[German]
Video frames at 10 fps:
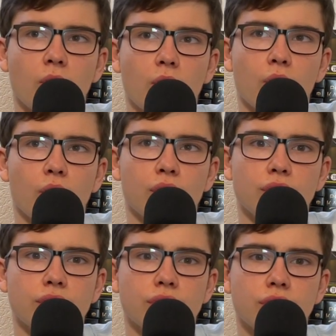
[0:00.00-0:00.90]

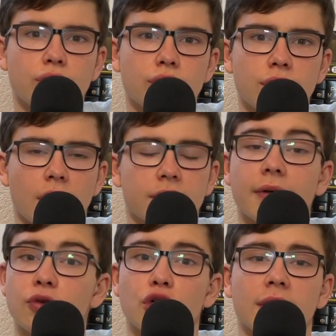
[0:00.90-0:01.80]
Und ja,
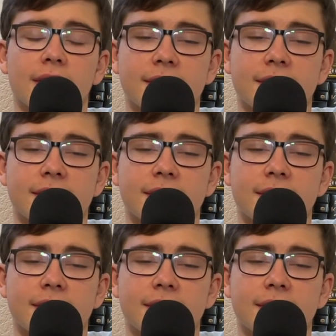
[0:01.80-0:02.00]
dann wünsche ich euch